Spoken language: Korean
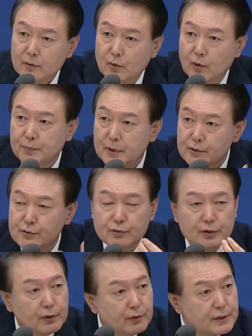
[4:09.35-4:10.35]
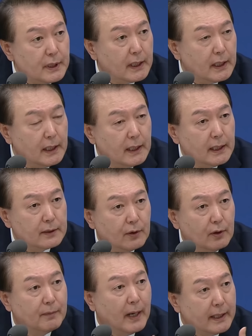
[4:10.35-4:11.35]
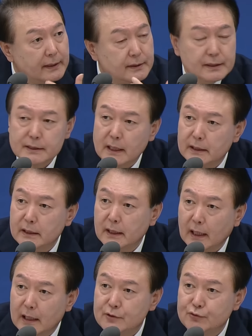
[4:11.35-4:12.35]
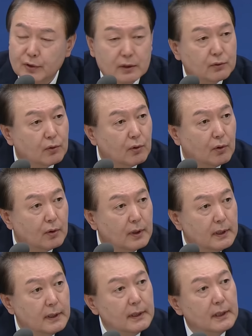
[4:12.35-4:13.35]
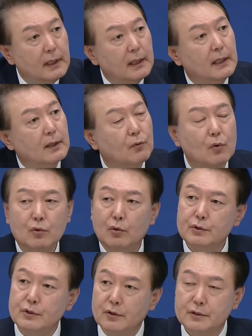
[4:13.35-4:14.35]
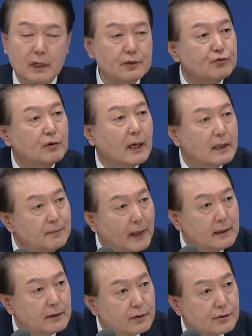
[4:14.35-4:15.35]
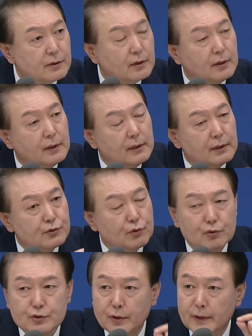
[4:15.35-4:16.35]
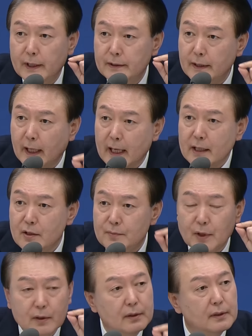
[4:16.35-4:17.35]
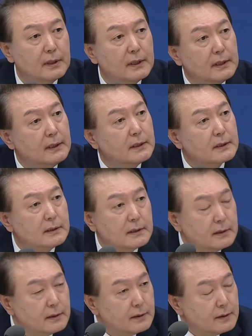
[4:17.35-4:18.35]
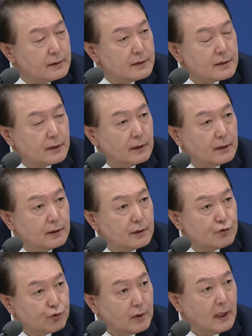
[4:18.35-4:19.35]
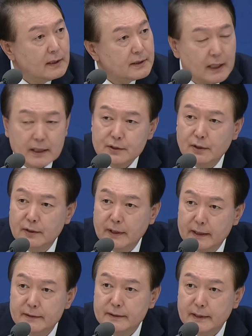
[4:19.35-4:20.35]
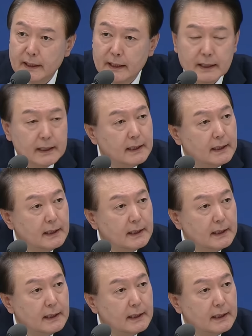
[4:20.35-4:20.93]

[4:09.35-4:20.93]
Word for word: 또 필수 의료 체계에 더 많은 의사들이 갈 수 있도록 아, 공공 정책 수가를 만들어서 종전에는 행위별 그 저, 수가를 책정을 했는데